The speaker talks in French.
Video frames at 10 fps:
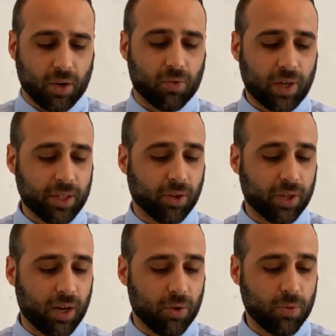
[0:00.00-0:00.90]
On va aller dans
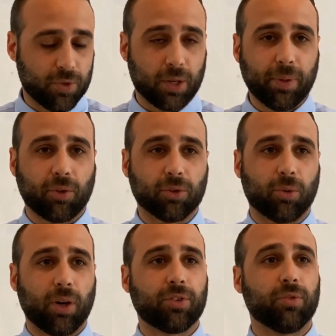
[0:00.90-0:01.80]
Nahum chapitre
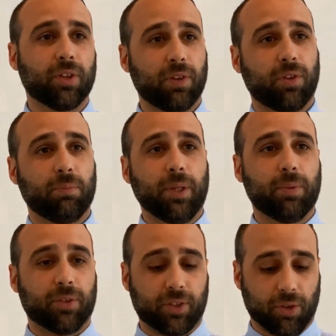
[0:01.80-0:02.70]
3, si vous avez votre
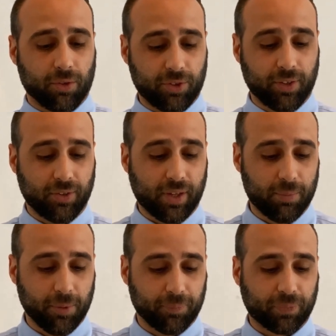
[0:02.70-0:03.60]
Bible. C'est dans l'Ancien
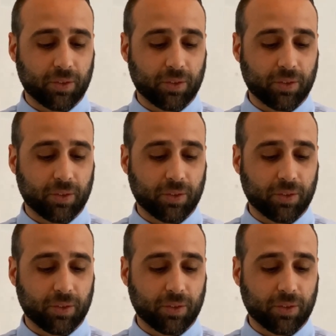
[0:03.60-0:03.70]
Testament.